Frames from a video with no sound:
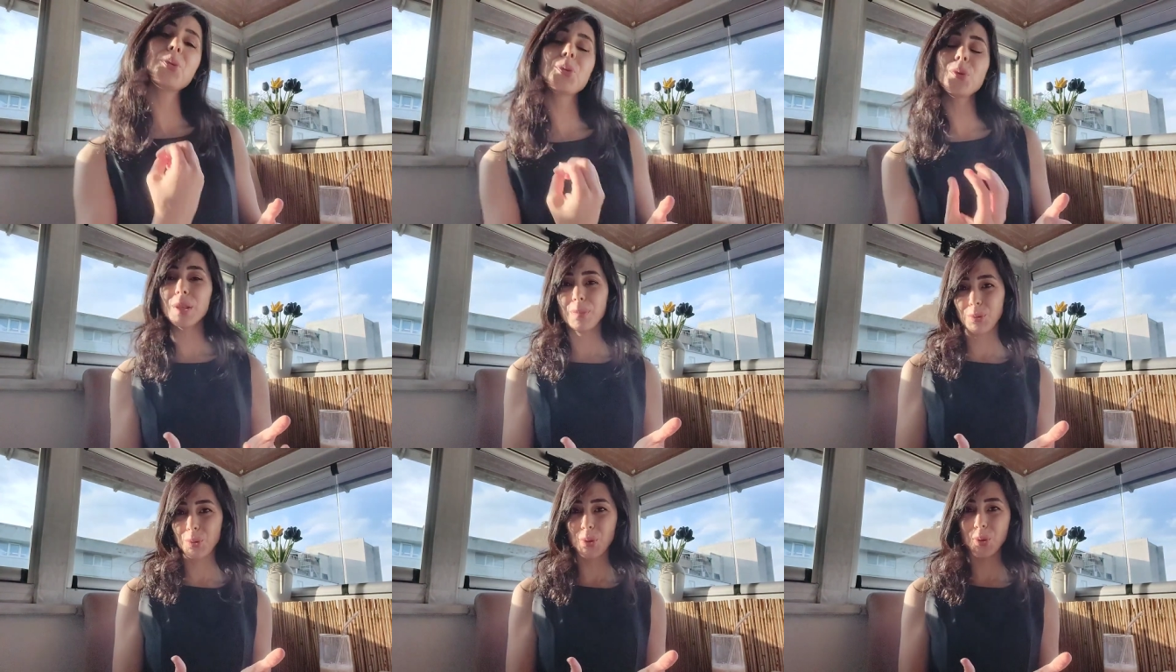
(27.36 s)
yoruyor
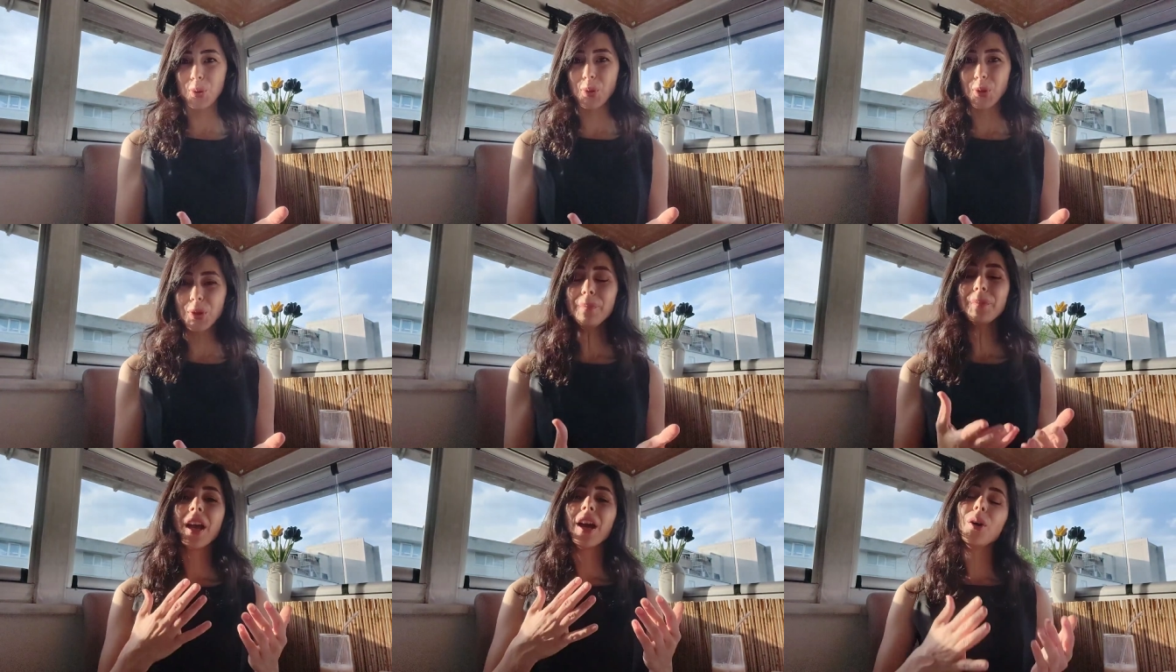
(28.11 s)
gibi düşünüyorum.
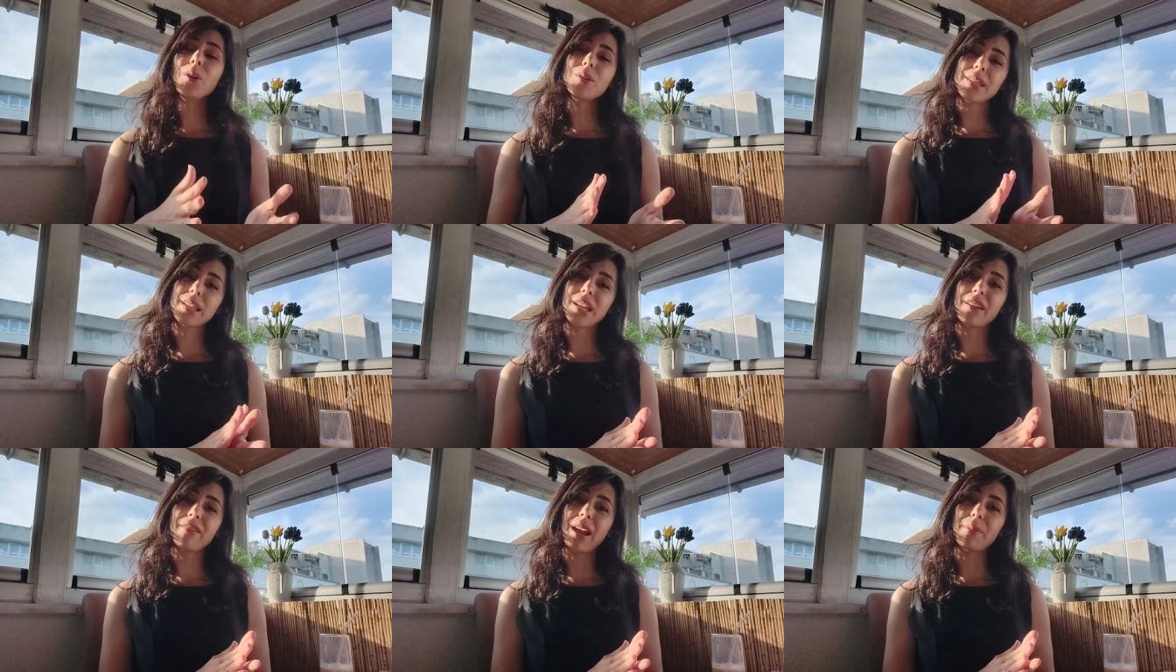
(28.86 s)
O yüzden
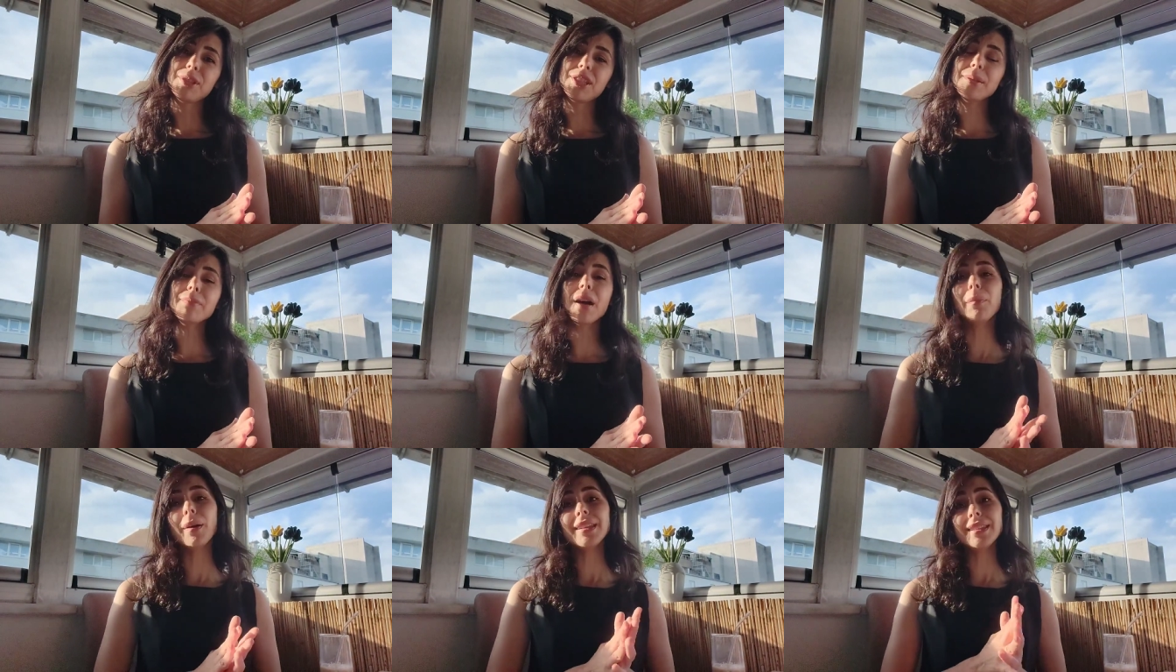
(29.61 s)
ara vermiştim
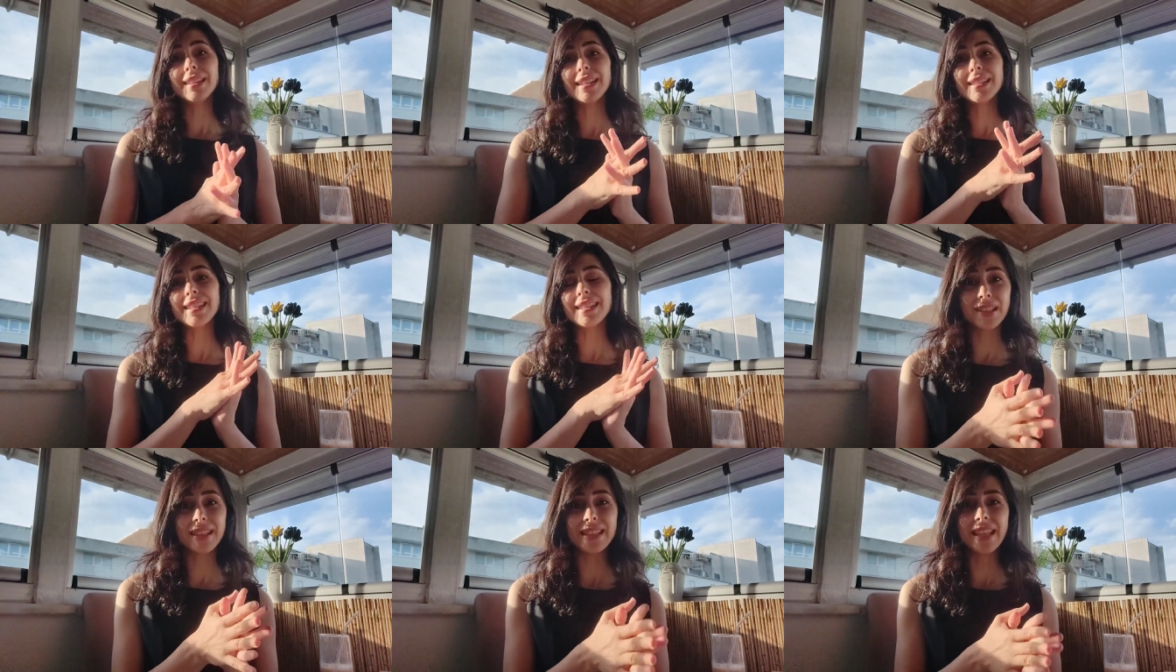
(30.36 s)
ama yine
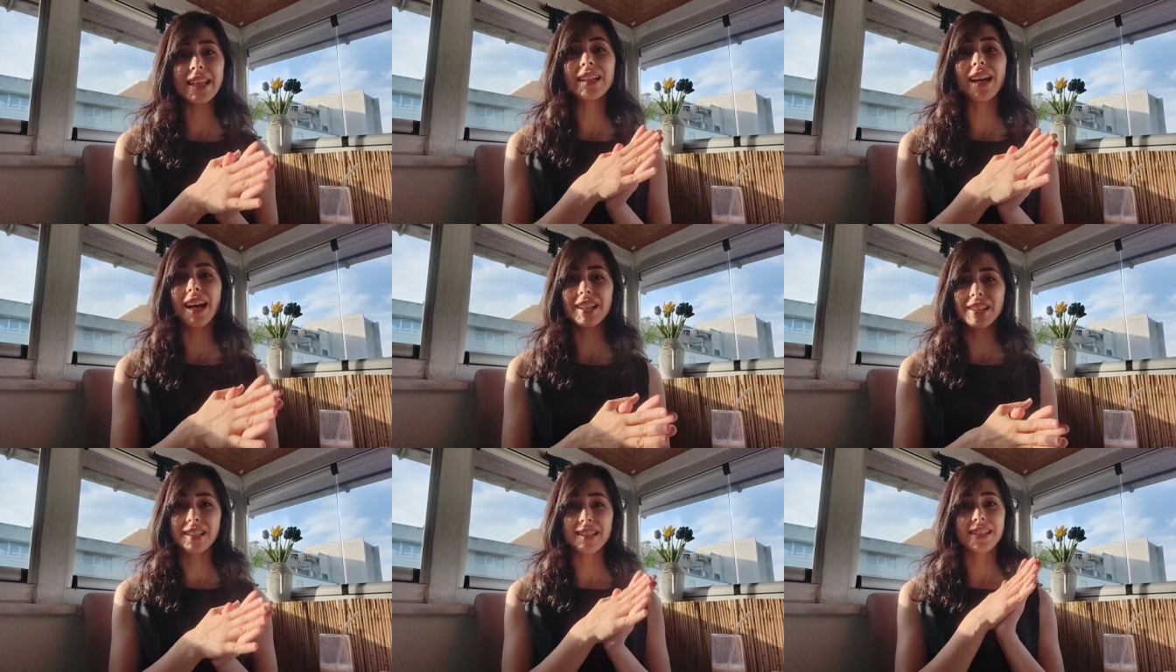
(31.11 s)
sizlerin
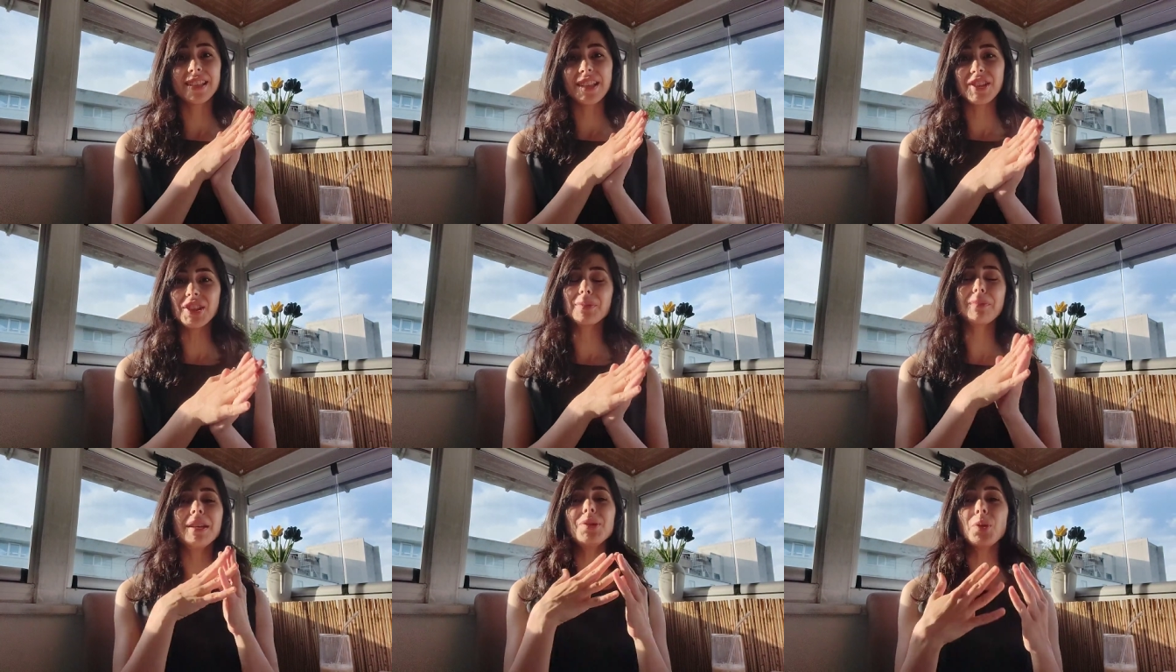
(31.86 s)
karşısına
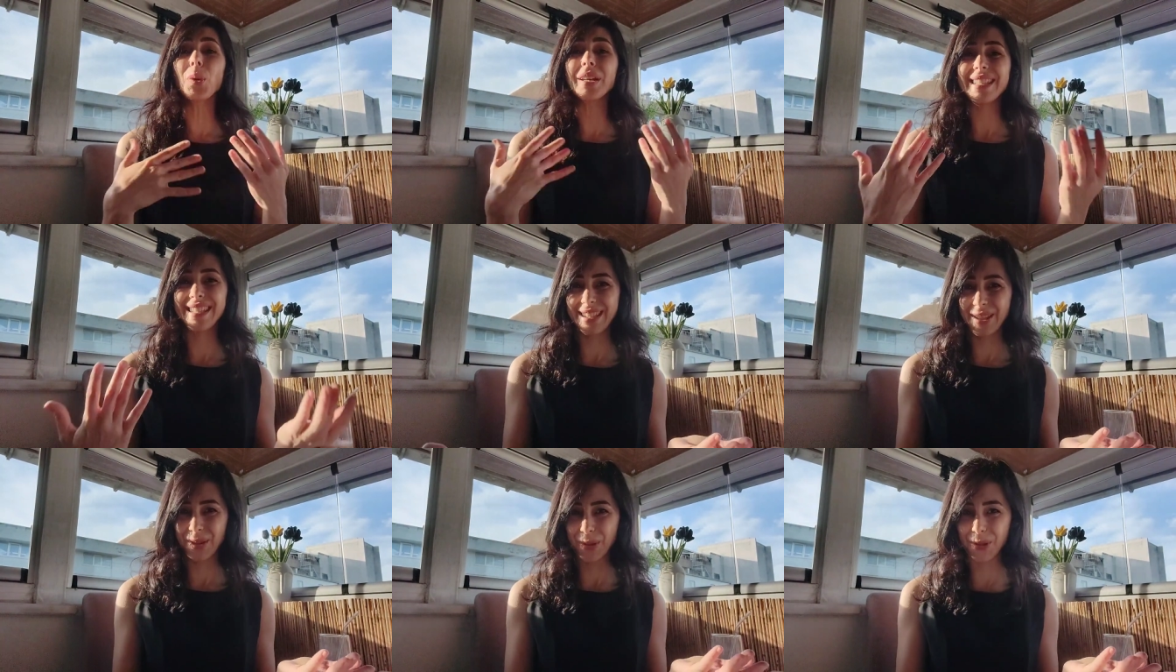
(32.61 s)
çıkmayı çok
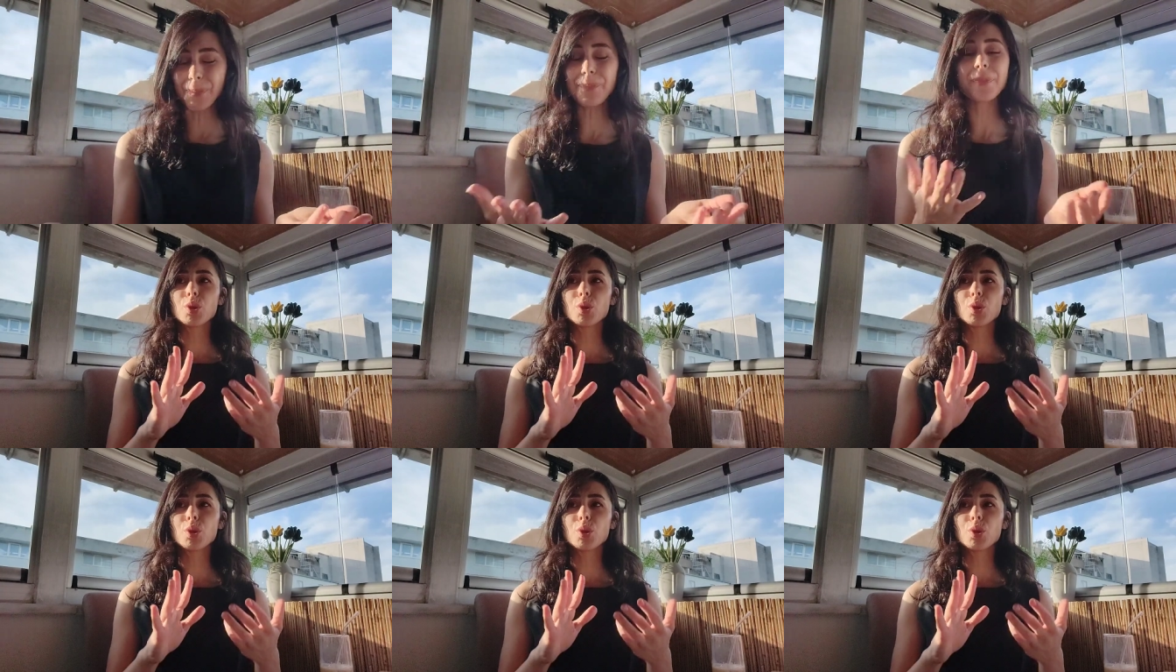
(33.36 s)
istiyorum.